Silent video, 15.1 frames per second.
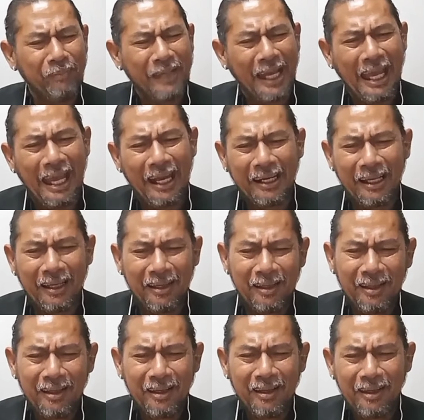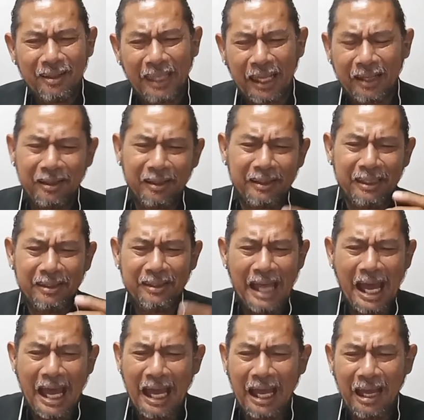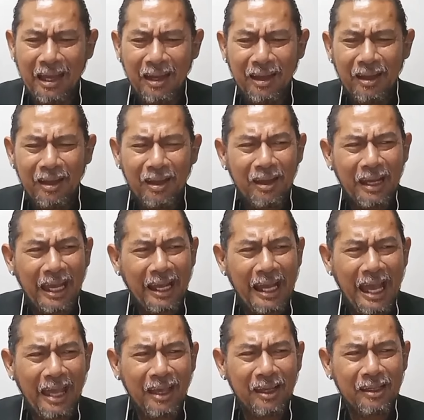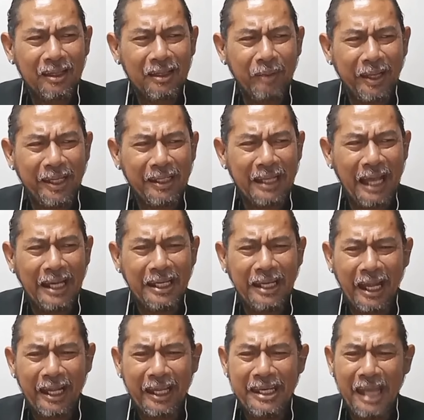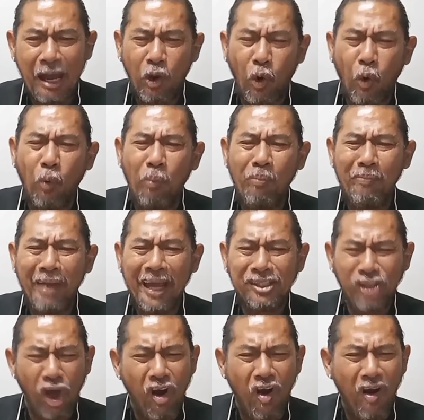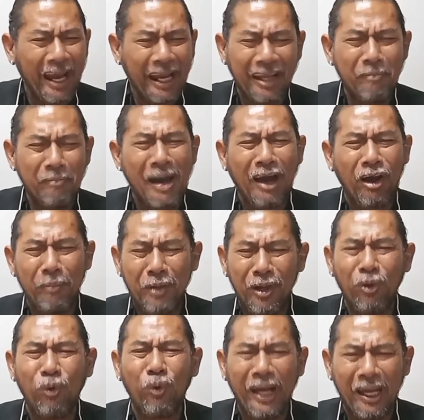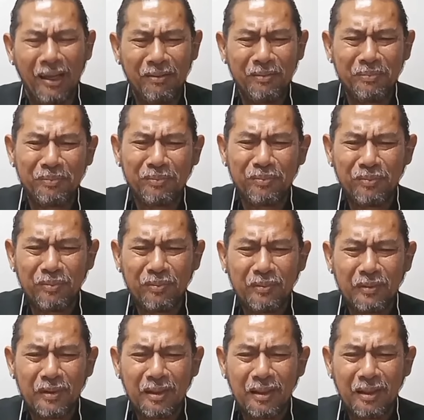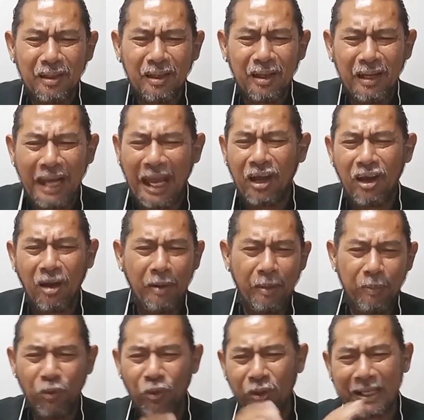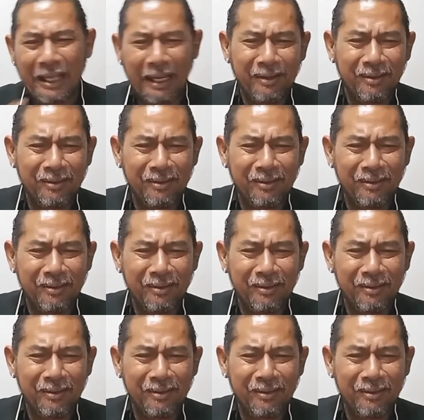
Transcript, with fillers: แท้งนะแต่คือกินยาคล้าย ๆ เป็นการยากินยาคุมไม่ให้ท้องอะไร หรือเปล่าก็ไม่รู้นะนะก็มาพูดกัน